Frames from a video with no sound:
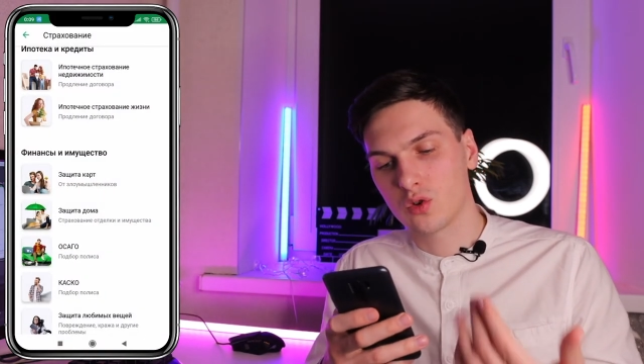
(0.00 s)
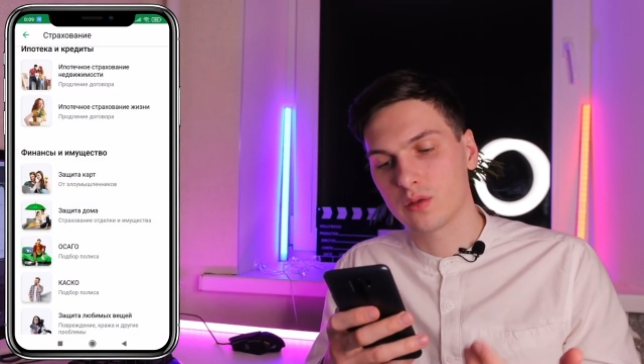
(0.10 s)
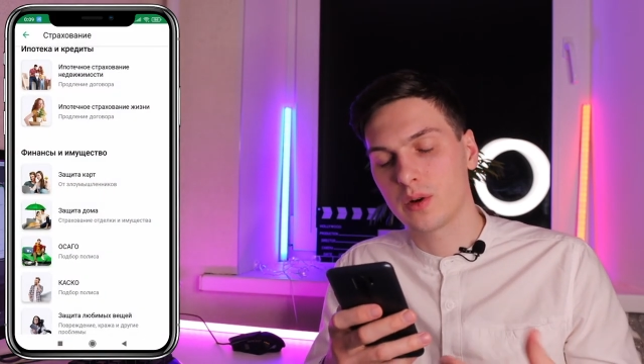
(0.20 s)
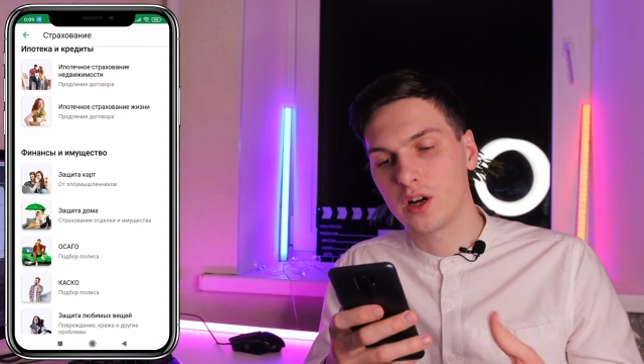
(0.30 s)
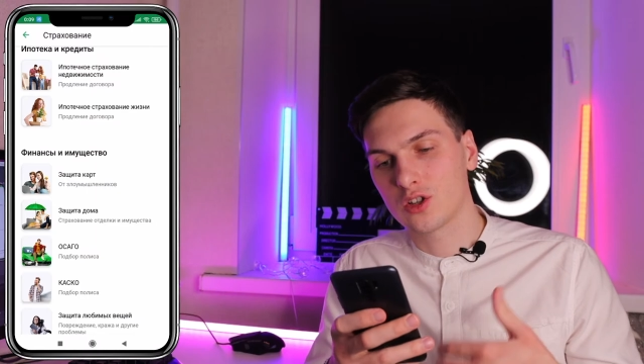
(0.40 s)

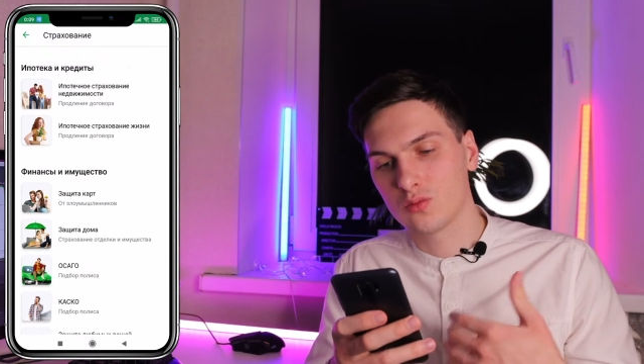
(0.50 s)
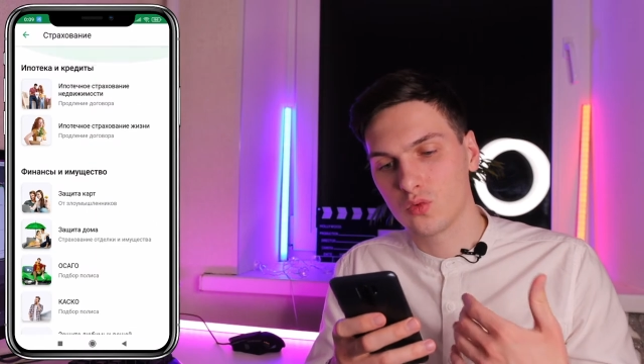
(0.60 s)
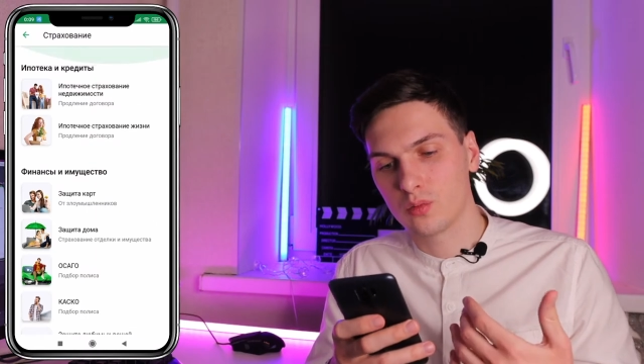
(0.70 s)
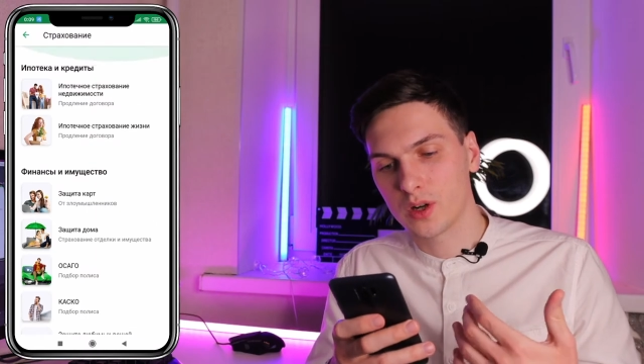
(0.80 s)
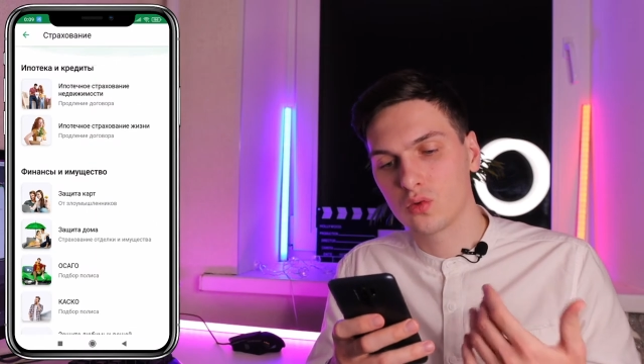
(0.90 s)
Просто по
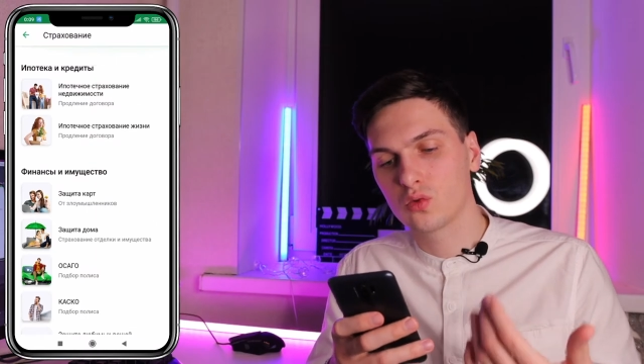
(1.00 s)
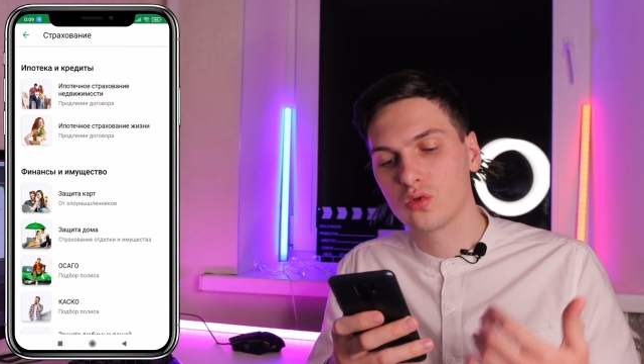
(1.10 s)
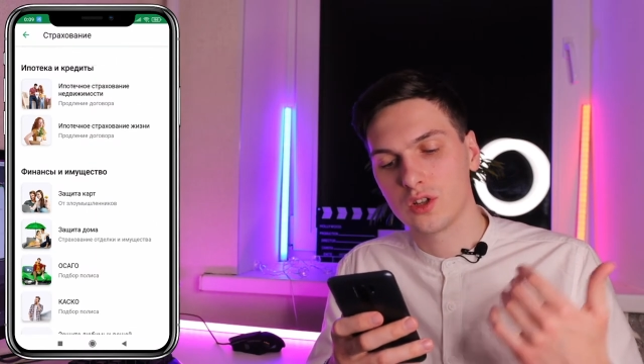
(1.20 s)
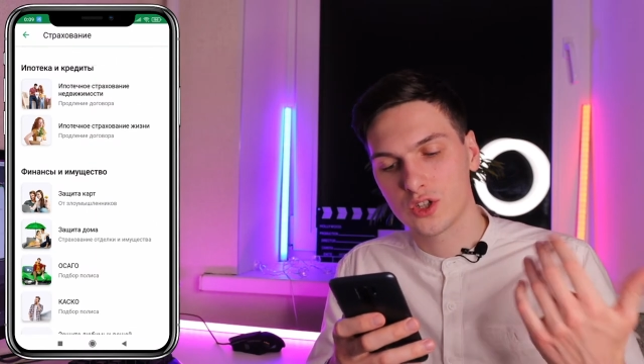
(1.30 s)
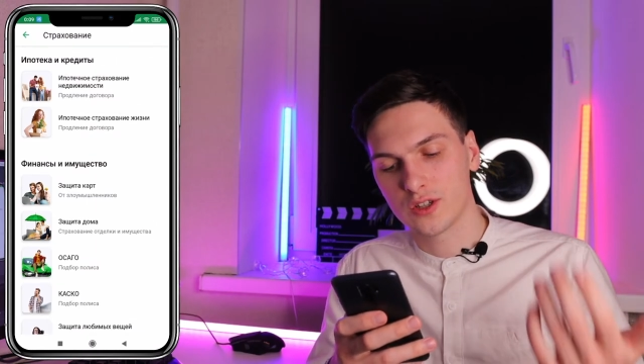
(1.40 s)
каждому
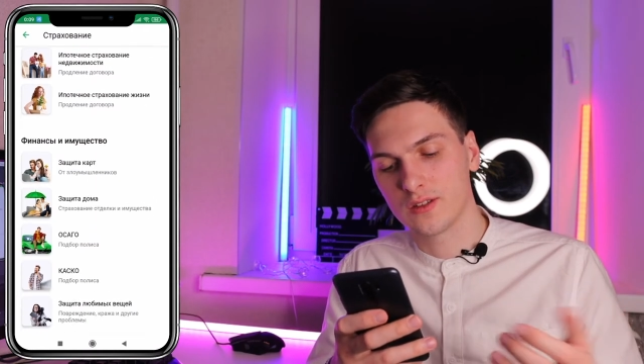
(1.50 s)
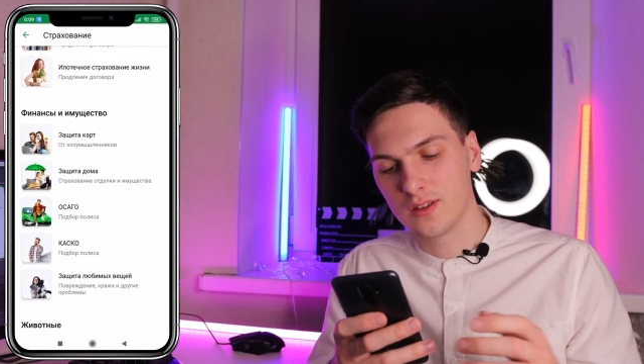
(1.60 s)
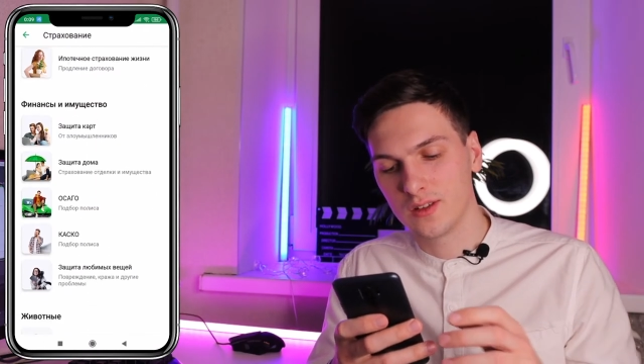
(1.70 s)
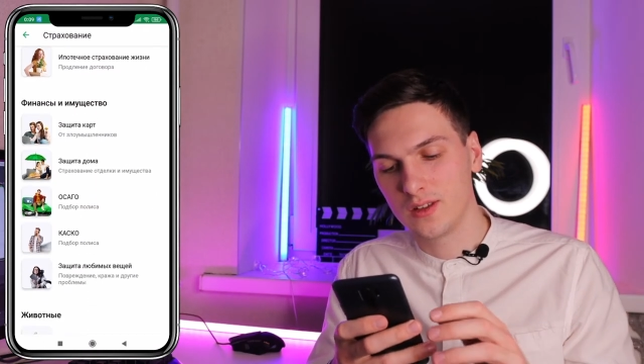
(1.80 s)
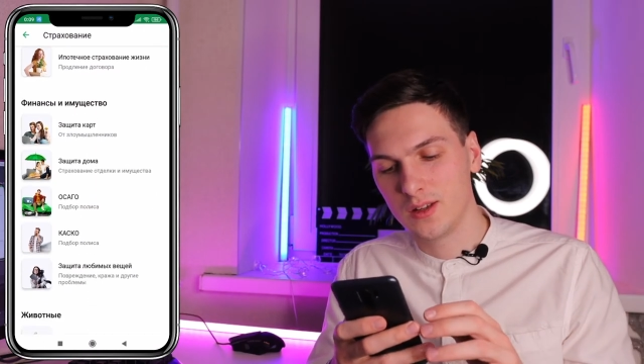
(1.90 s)
продукту я же
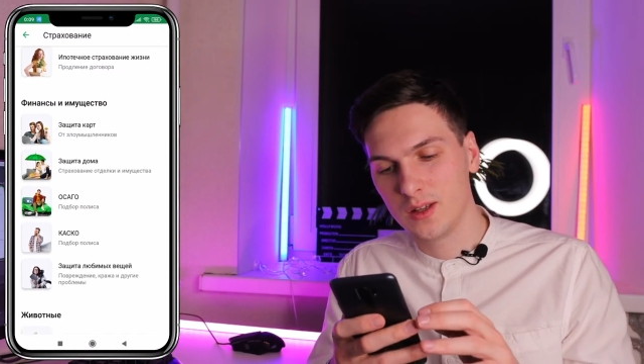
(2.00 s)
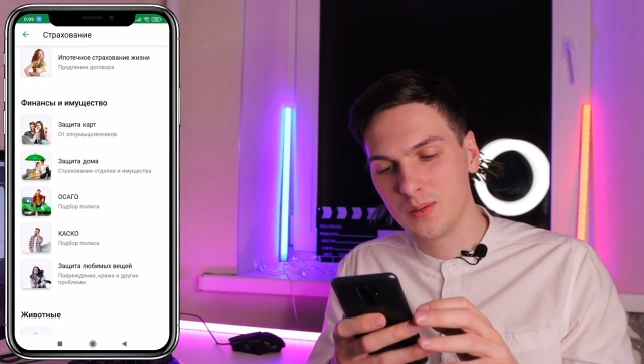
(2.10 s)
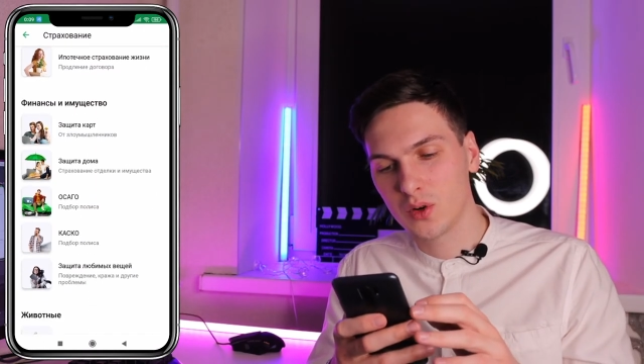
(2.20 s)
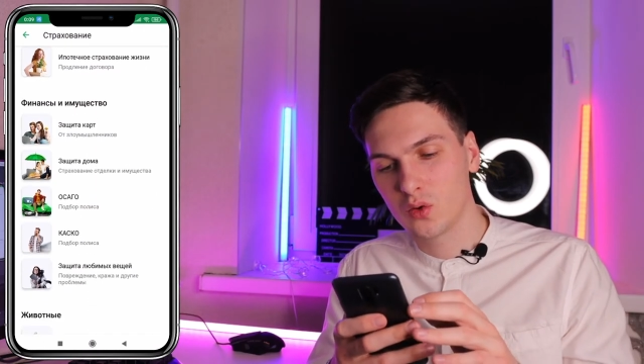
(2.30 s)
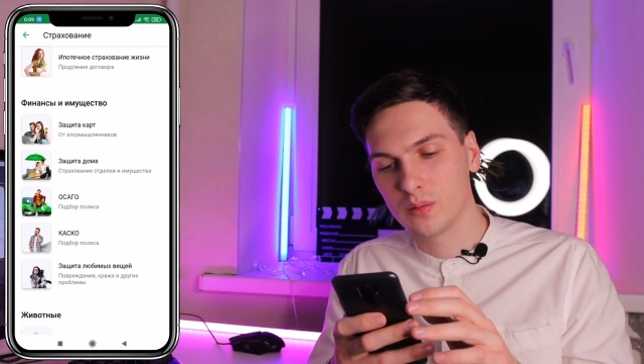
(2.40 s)

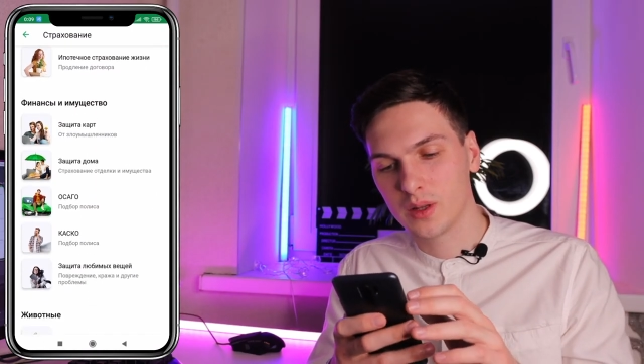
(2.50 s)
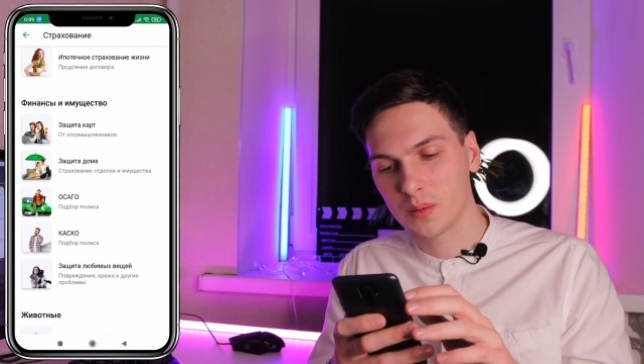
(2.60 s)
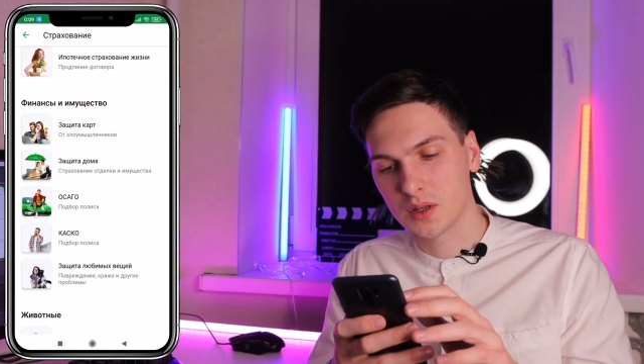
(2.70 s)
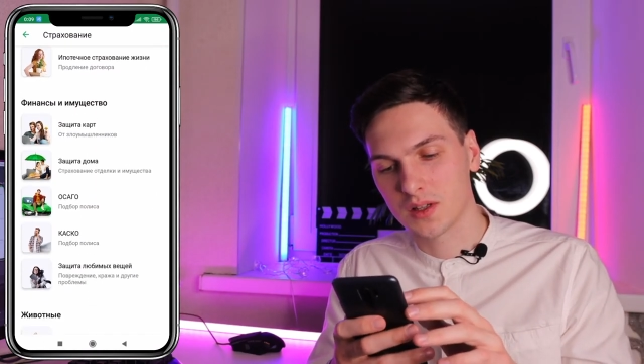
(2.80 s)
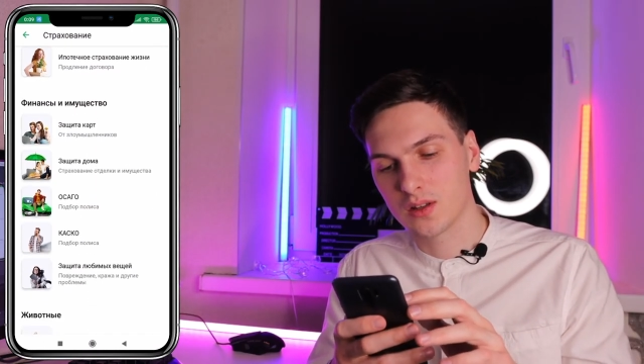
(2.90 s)
не могу вам
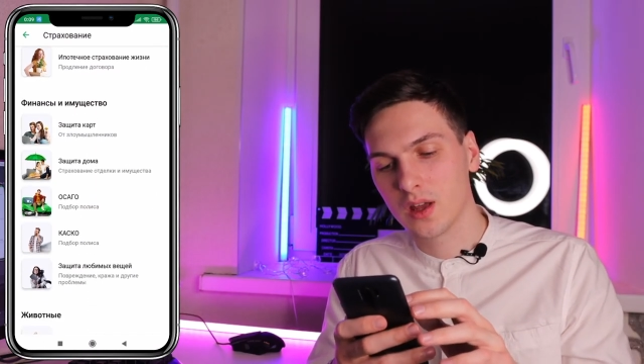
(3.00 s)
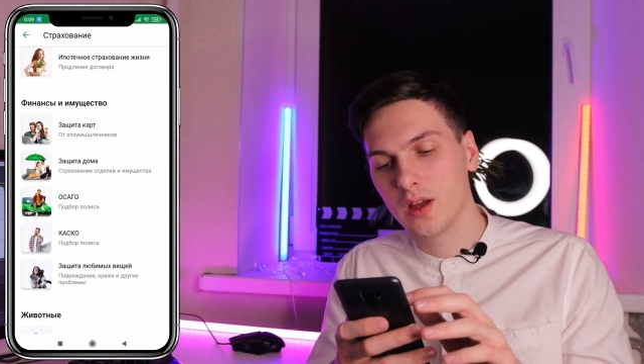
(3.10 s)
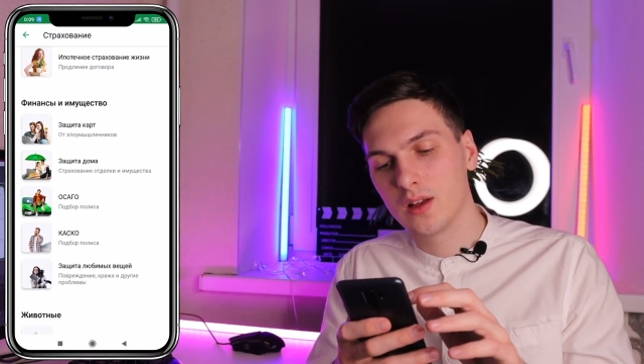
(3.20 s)
да, показать.